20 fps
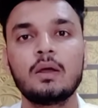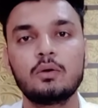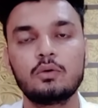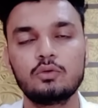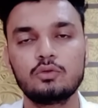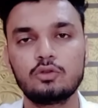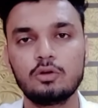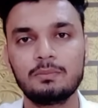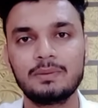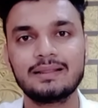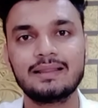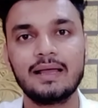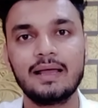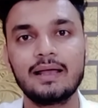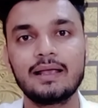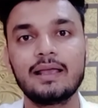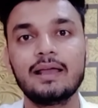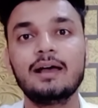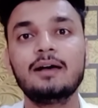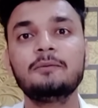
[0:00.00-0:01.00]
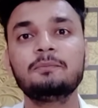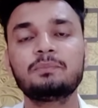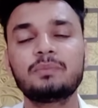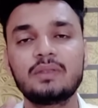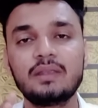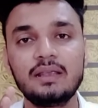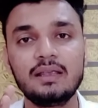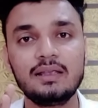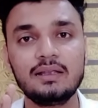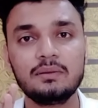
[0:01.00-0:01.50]
उनको बताया गया
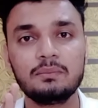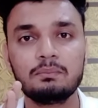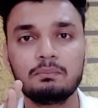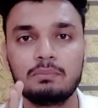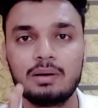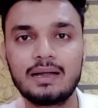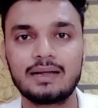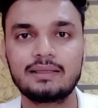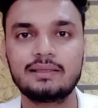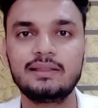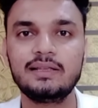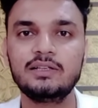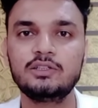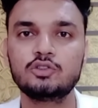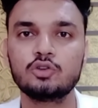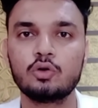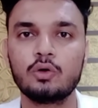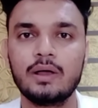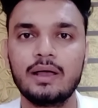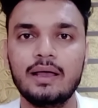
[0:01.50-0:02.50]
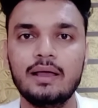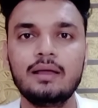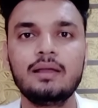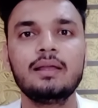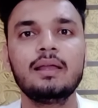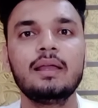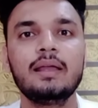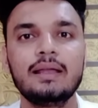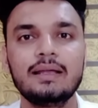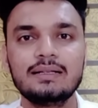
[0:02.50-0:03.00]
कि भर्ती जो है
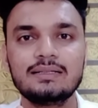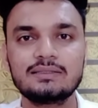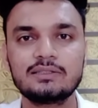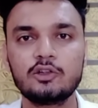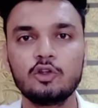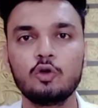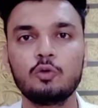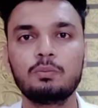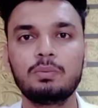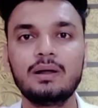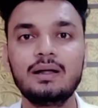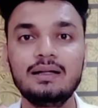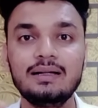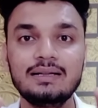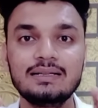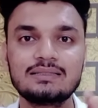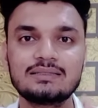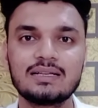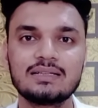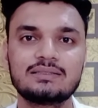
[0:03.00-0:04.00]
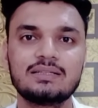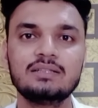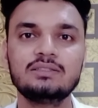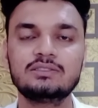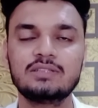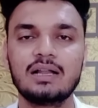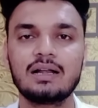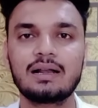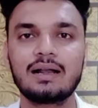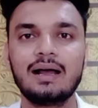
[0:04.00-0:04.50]
इसके ऊपर डिस्कशन
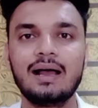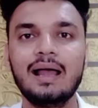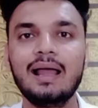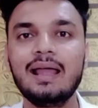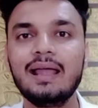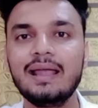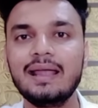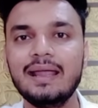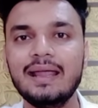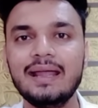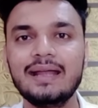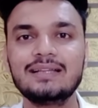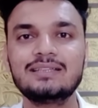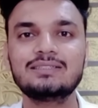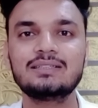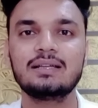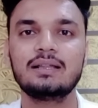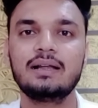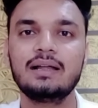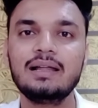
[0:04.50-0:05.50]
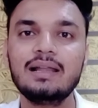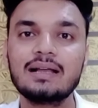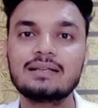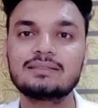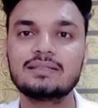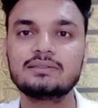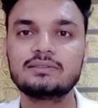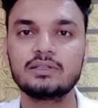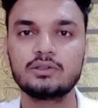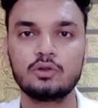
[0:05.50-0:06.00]
चल रहा है एज
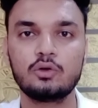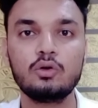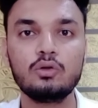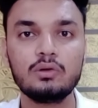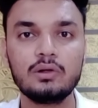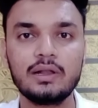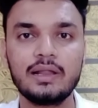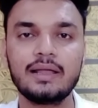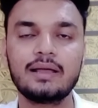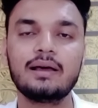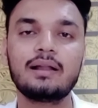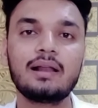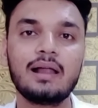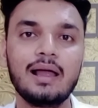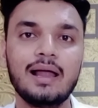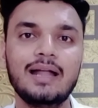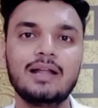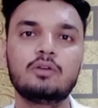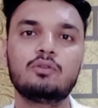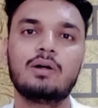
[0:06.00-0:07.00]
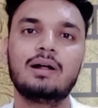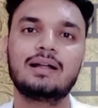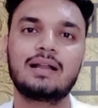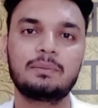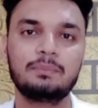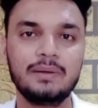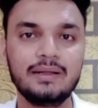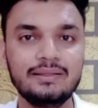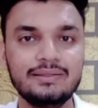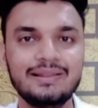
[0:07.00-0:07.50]
रिलैक्सेशन को लेकर हेडक्वार्टर
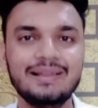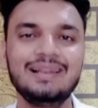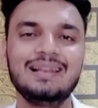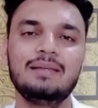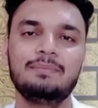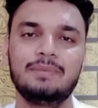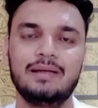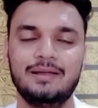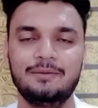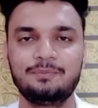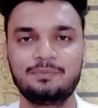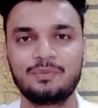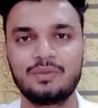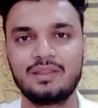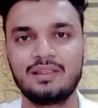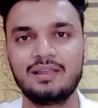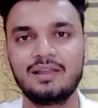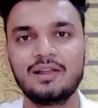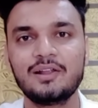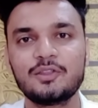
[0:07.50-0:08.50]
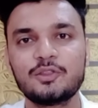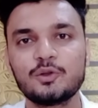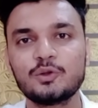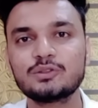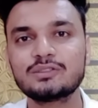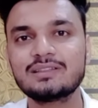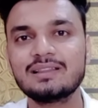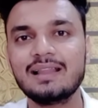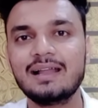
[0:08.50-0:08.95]
में दिल्ली में तो उस